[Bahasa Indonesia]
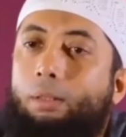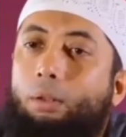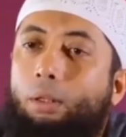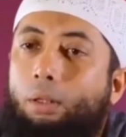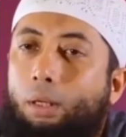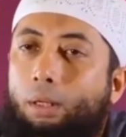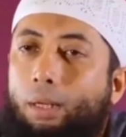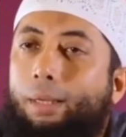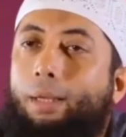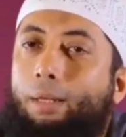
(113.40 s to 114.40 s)
uh, uh,
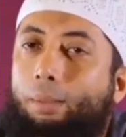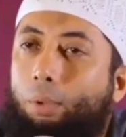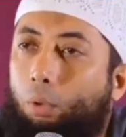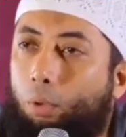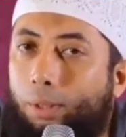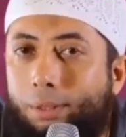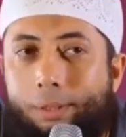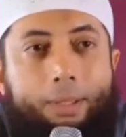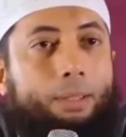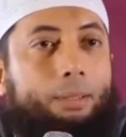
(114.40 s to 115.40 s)
layani
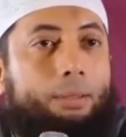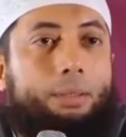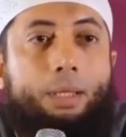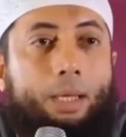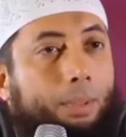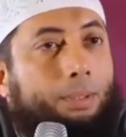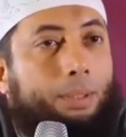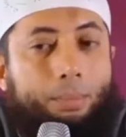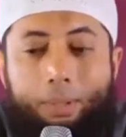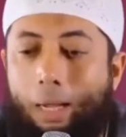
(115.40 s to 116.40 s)
biologisnya, segala
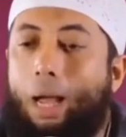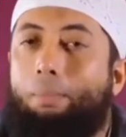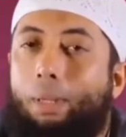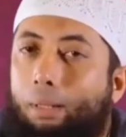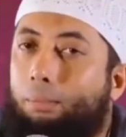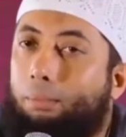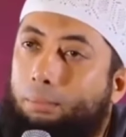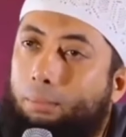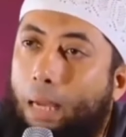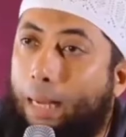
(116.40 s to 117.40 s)
macam. Hamil
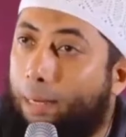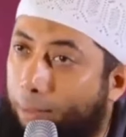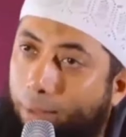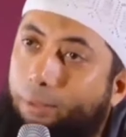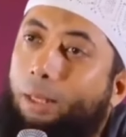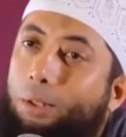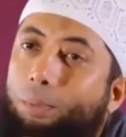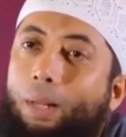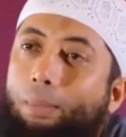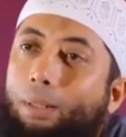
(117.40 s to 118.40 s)
anaknya dia,
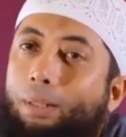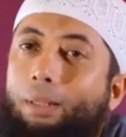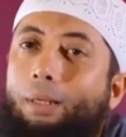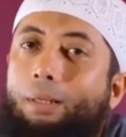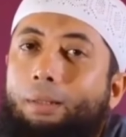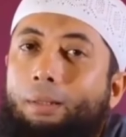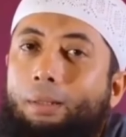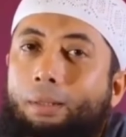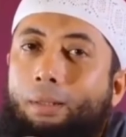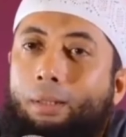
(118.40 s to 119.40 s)
spermanya dia.
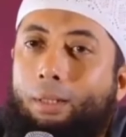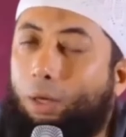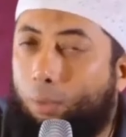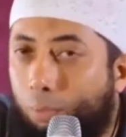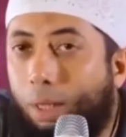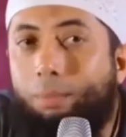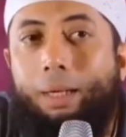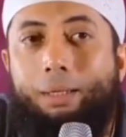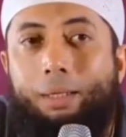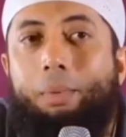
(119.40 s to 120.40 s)
Kalau bukan
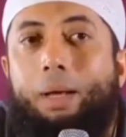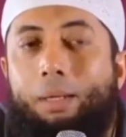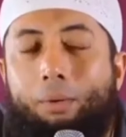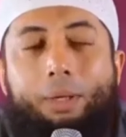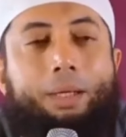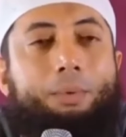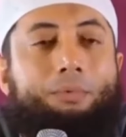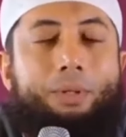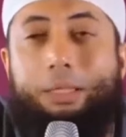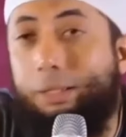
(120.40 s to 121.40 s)
karena ibadah, orang akan
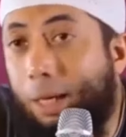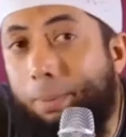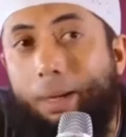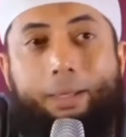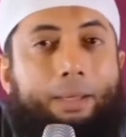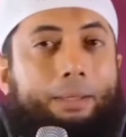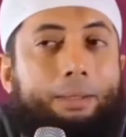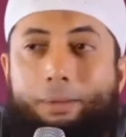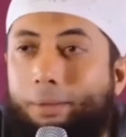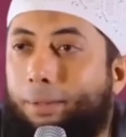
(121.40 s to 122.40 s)
berpikir, siapa
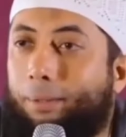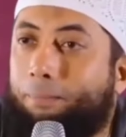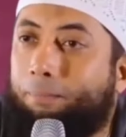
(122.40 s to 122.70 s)
laki-laki ini? Gitu.